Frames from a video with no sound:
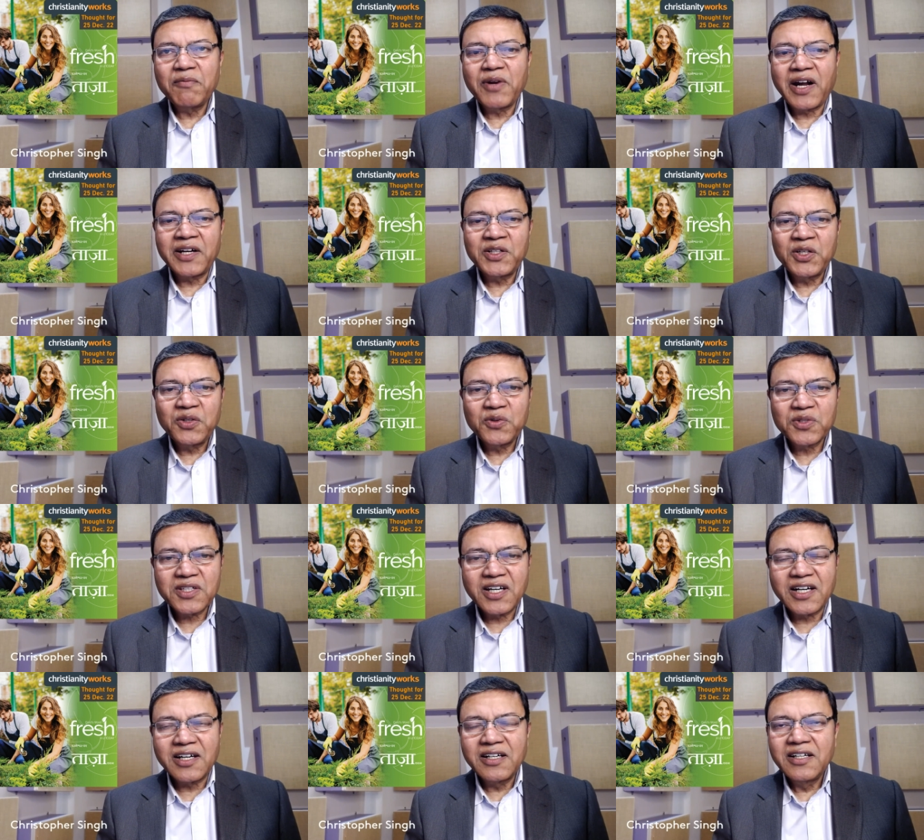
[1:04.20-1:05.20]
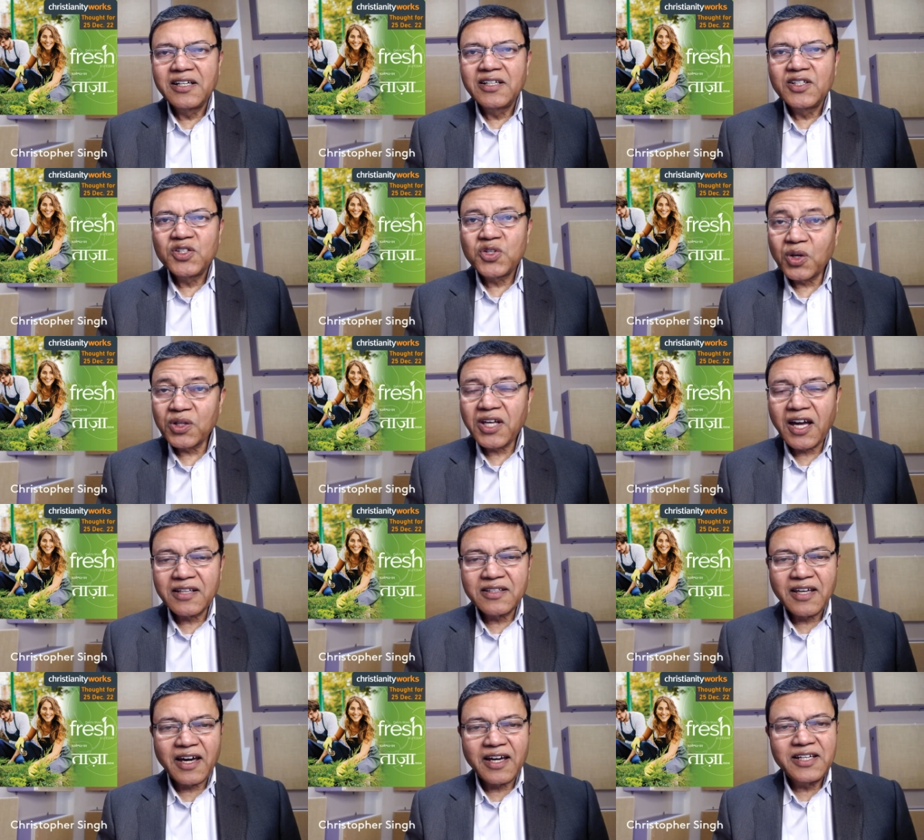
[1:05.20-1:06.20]
इब्रानियों उसका चौथा
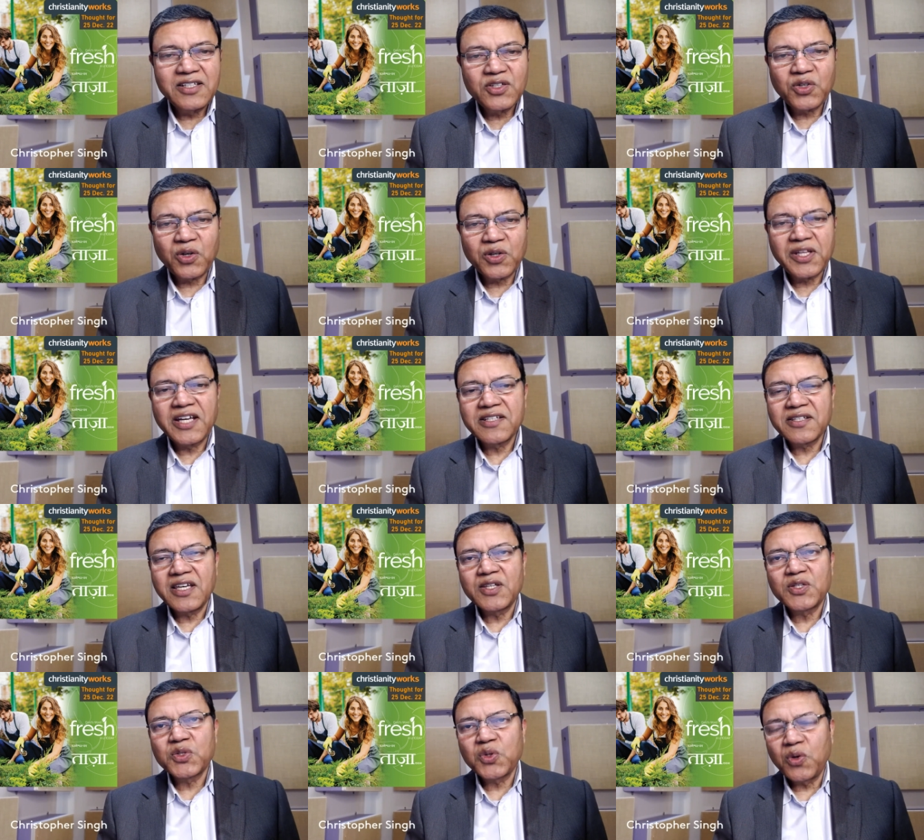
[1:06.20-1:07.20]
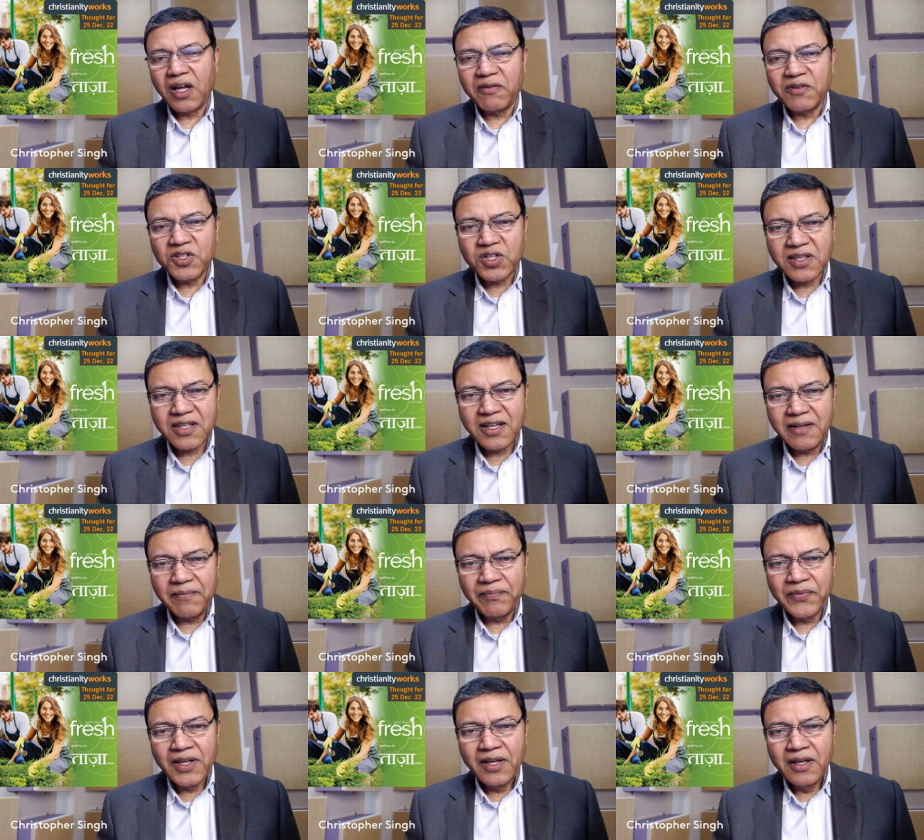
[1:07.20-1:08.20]
अध्याय चौदह से सोलह वचन तक
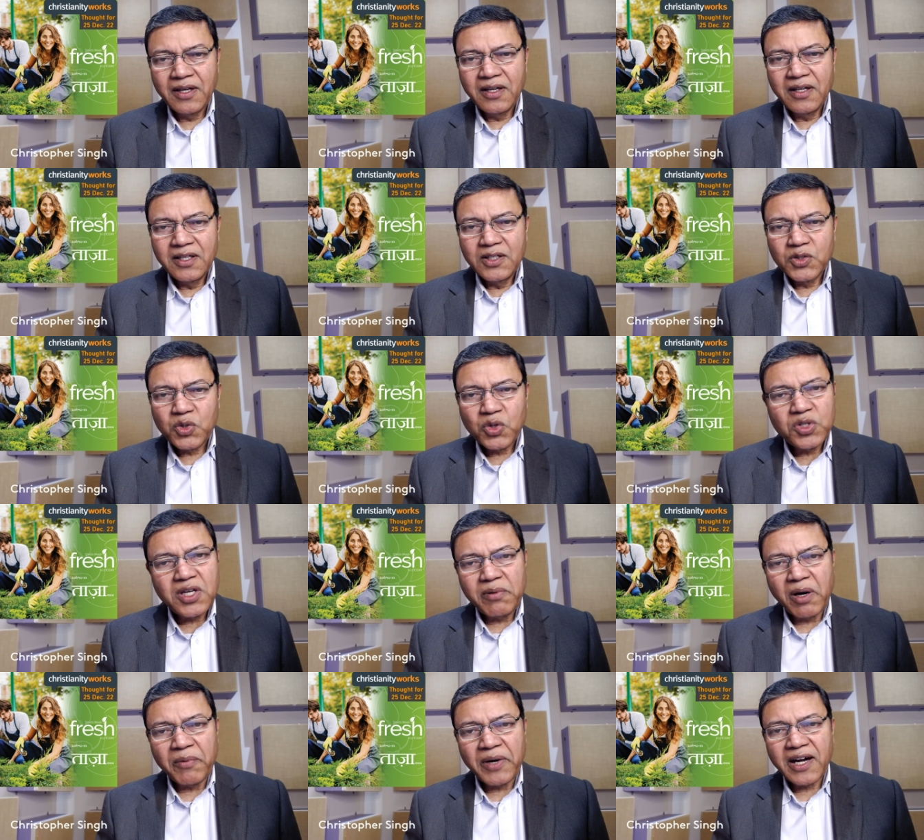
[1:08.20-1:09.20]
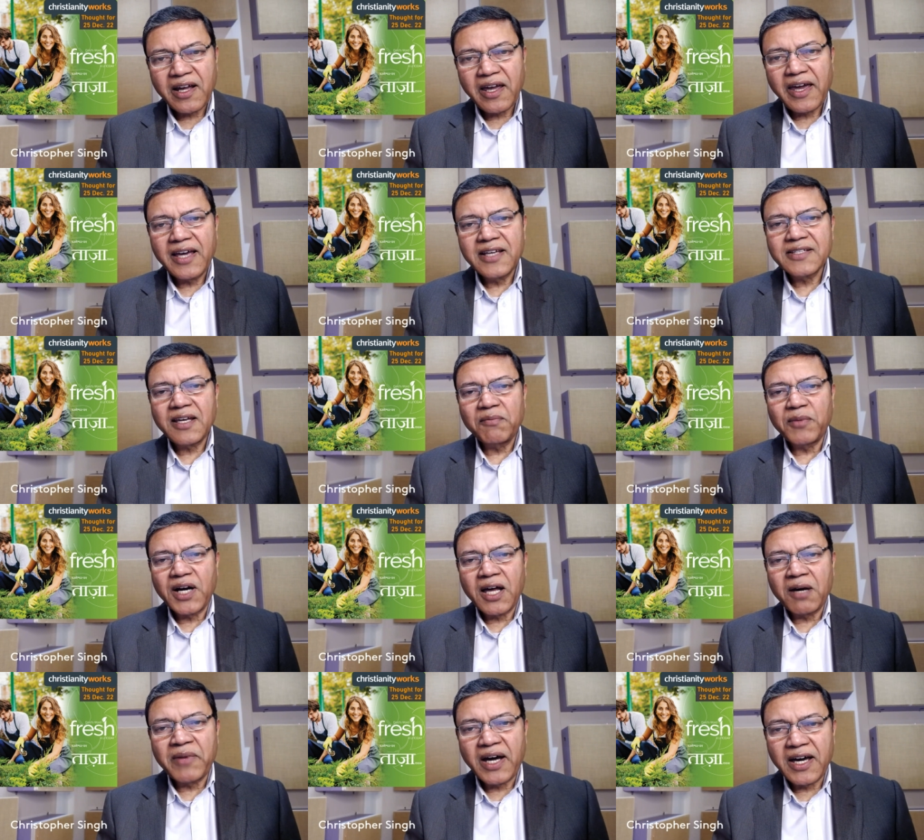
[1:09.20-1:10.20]
सो जब हमारा ऐसा
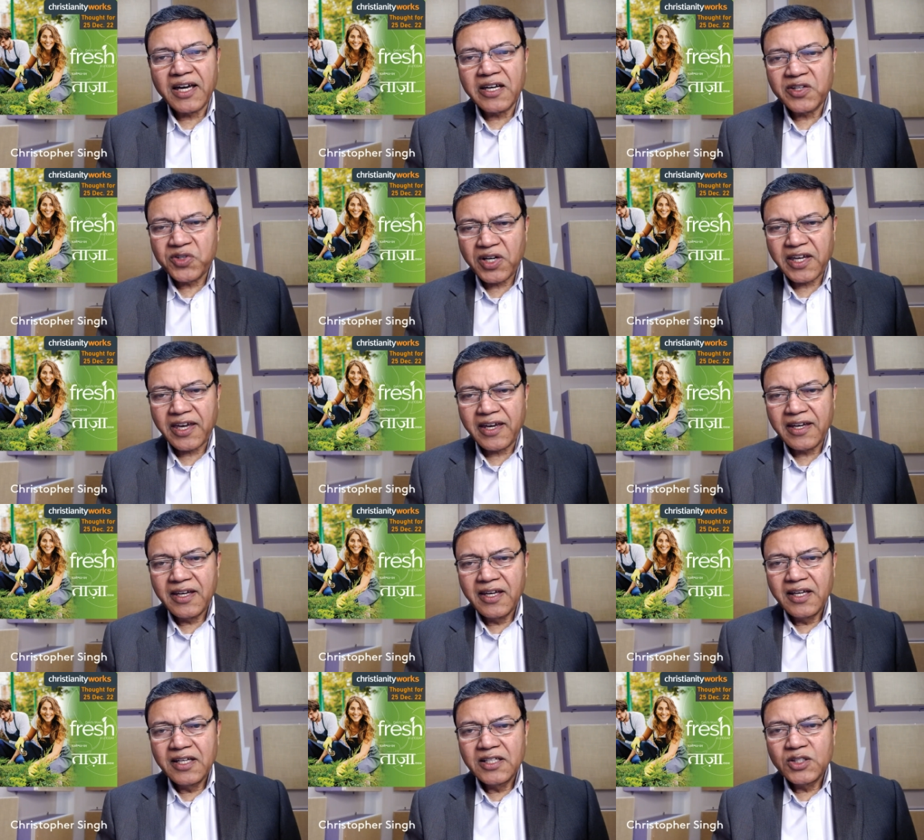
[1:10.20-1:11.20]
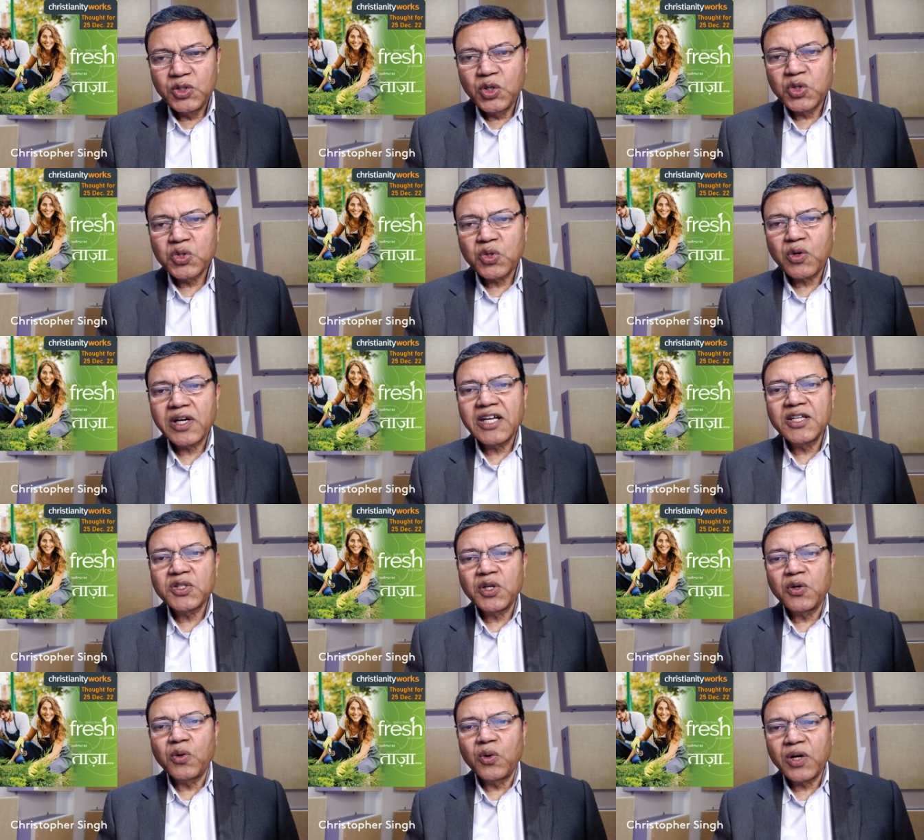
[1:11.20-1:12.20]
बड़ा महायोजक है जो स्वर्ग
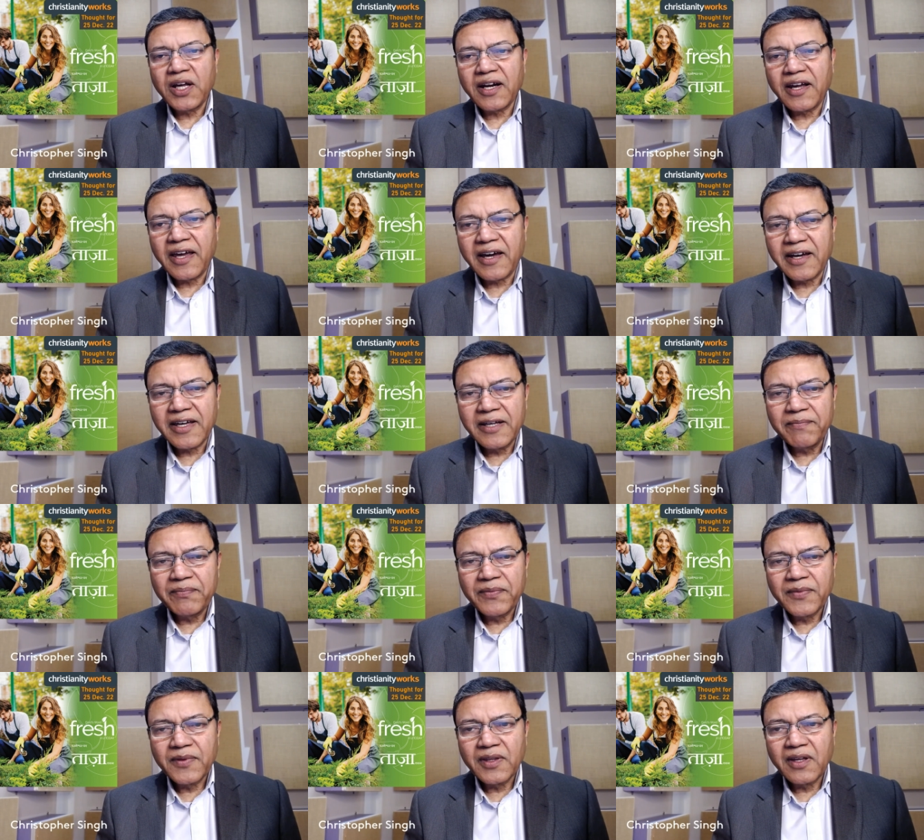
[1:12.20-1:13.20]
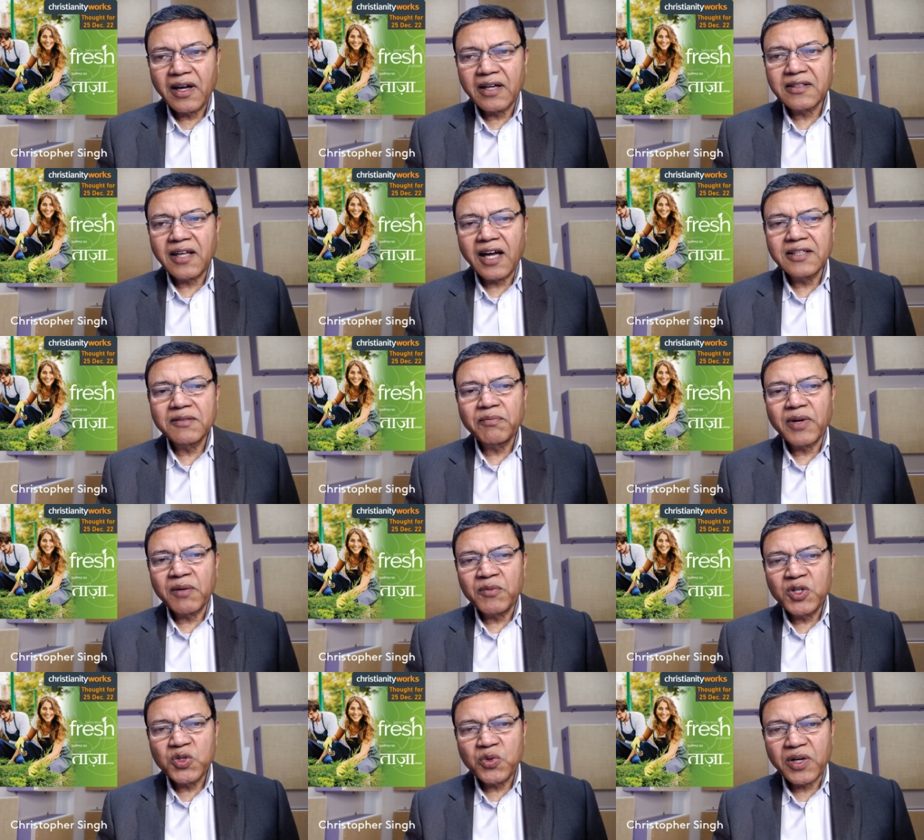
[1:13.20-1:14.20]
से होकर गया है अर्थात
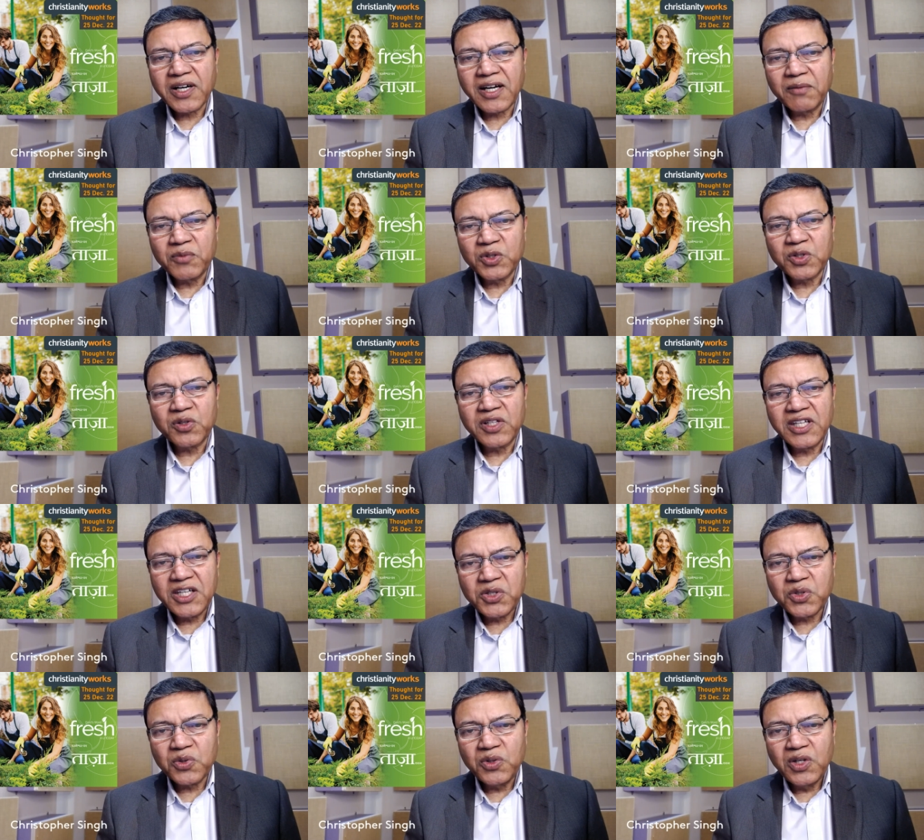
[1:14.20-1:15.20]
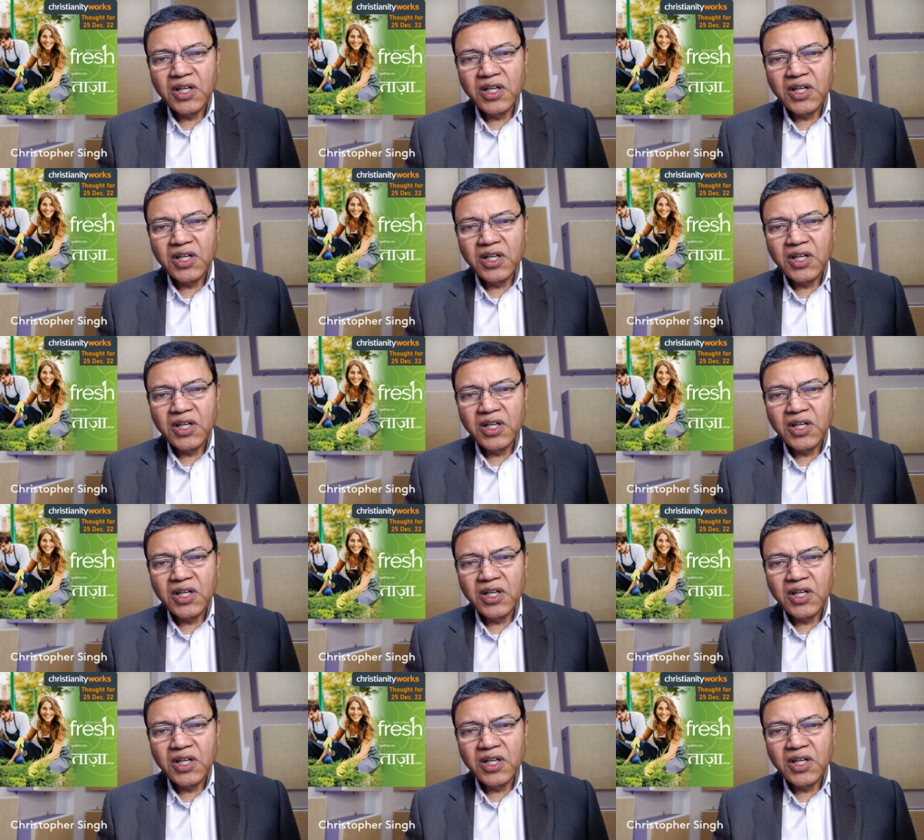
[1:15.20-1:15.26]
परमेश्वर का पुत्र यीशु